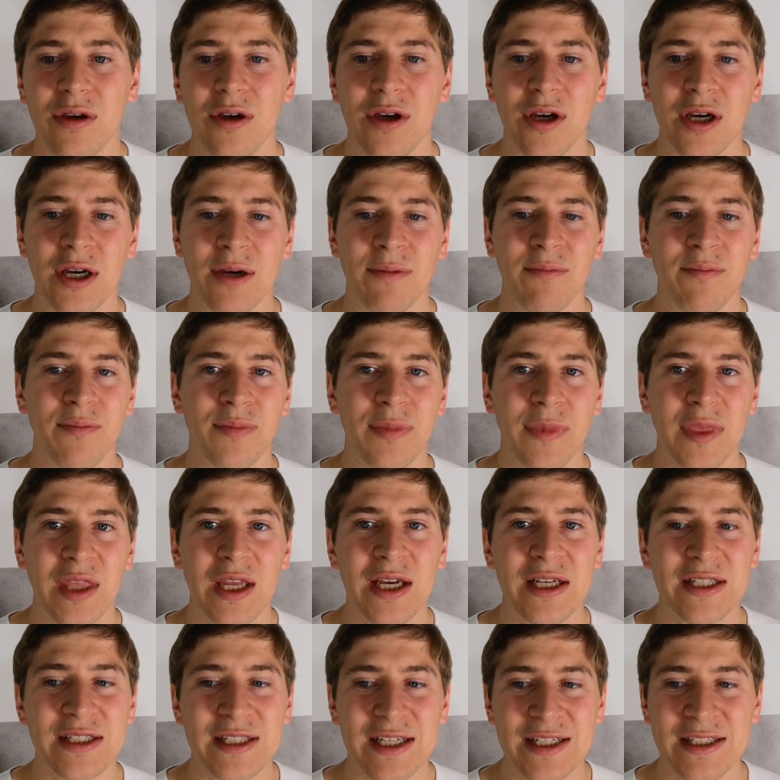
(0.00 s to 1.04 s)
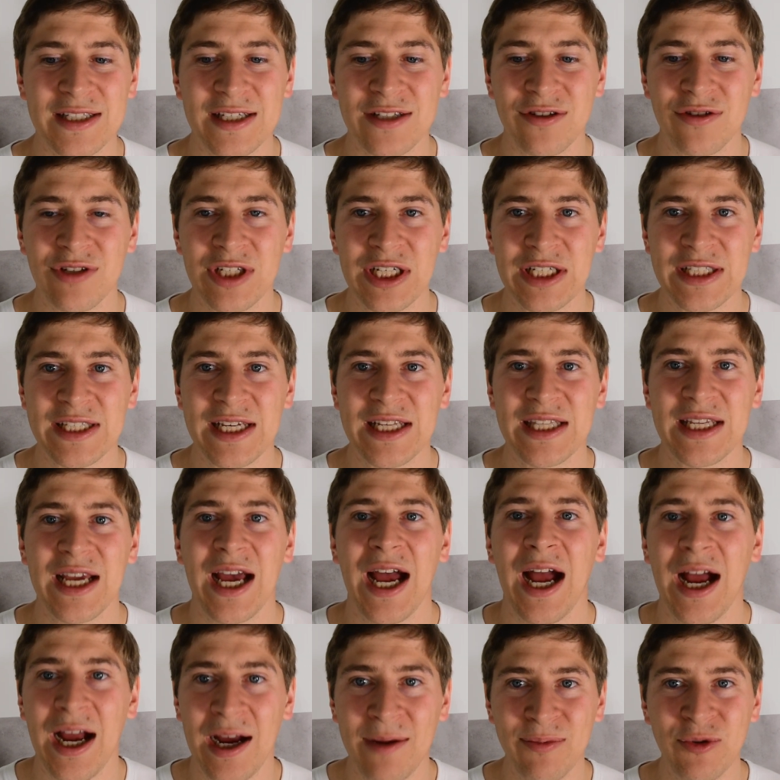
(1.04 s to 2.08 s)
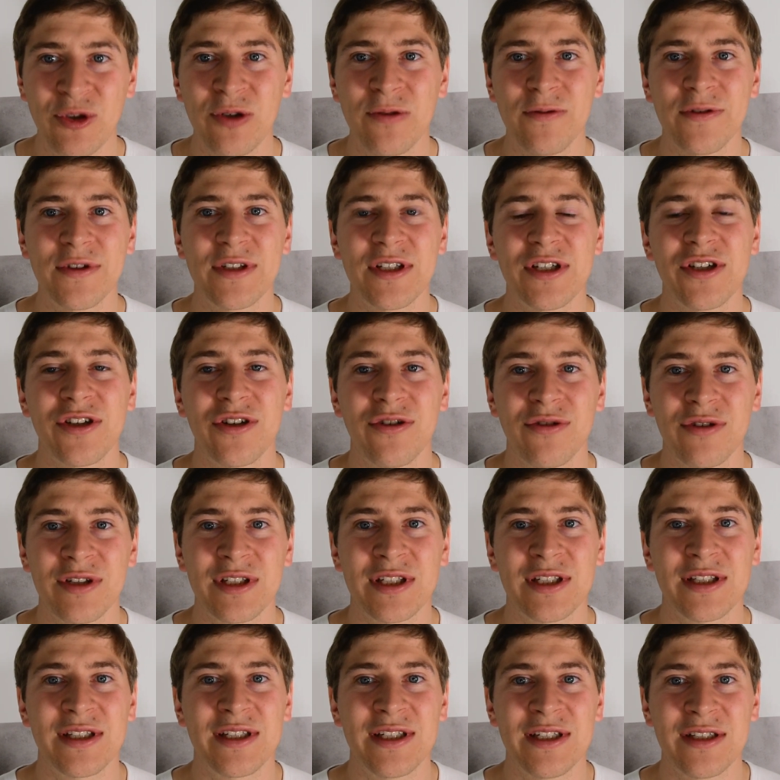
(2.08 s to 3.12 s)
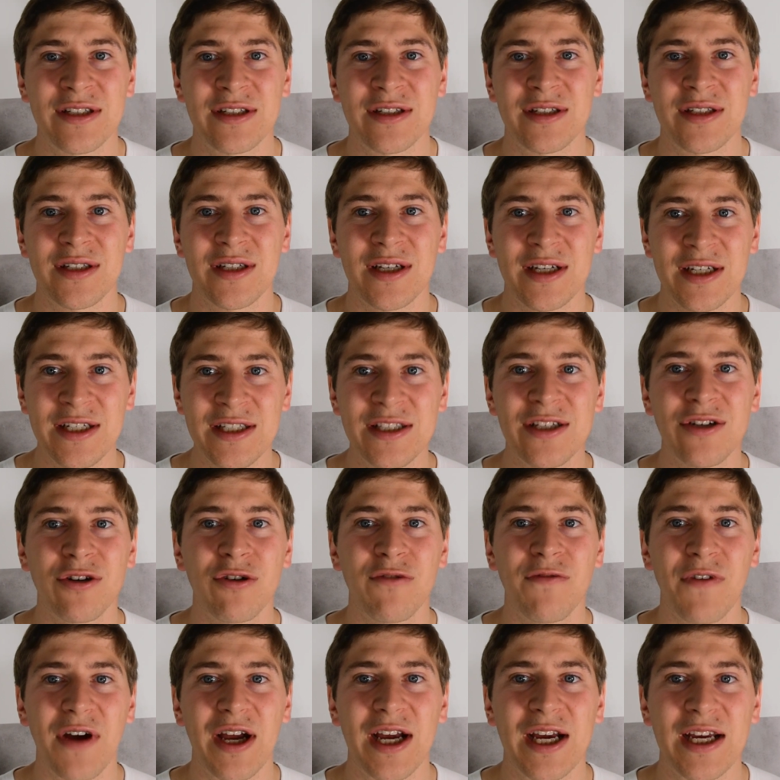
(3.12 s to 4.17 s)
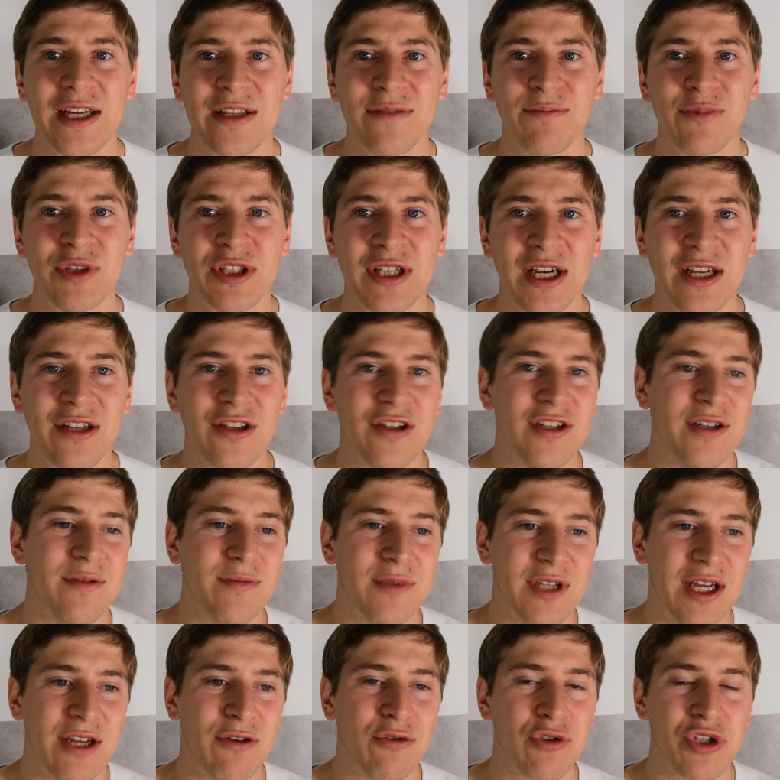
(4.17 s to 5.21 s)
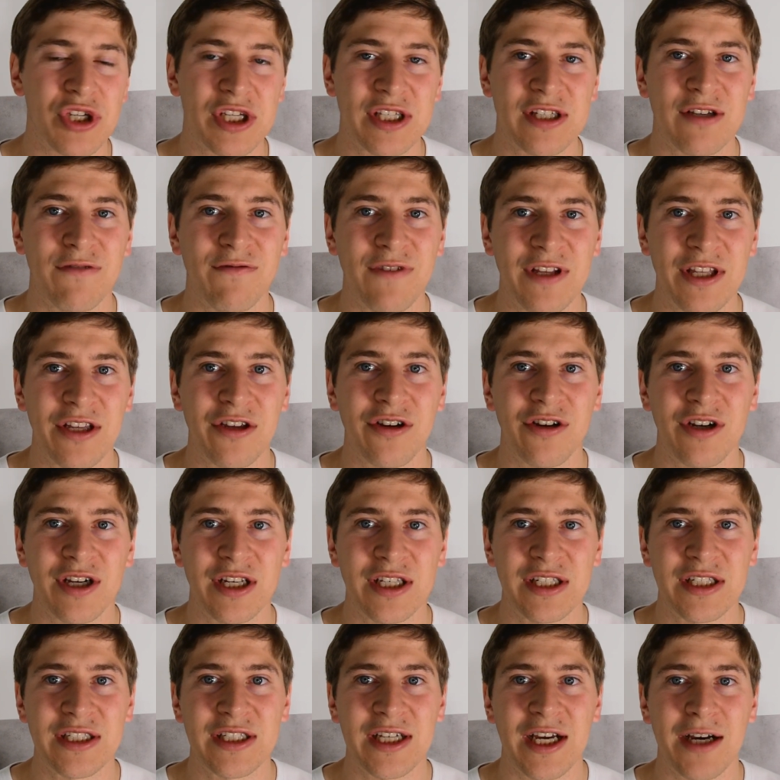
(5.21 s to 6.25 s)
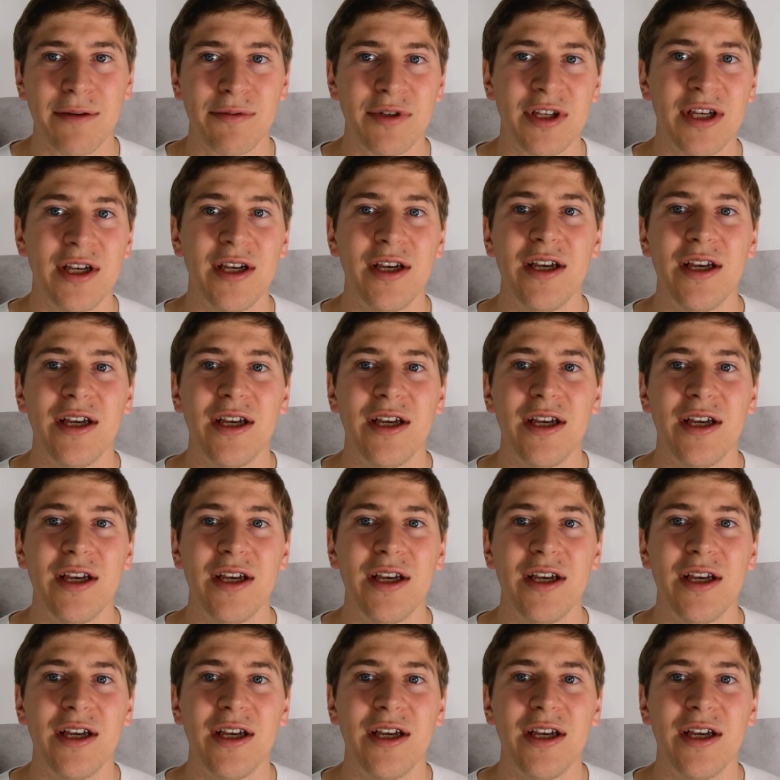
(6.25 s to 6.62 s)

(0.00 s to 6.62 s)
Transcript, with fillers: Ähm, das heißt also, ihr seid da absolut sicher und diese Risikofreiheit zahlt ihr eben dadurch, dass ihr weniger Rendite habt.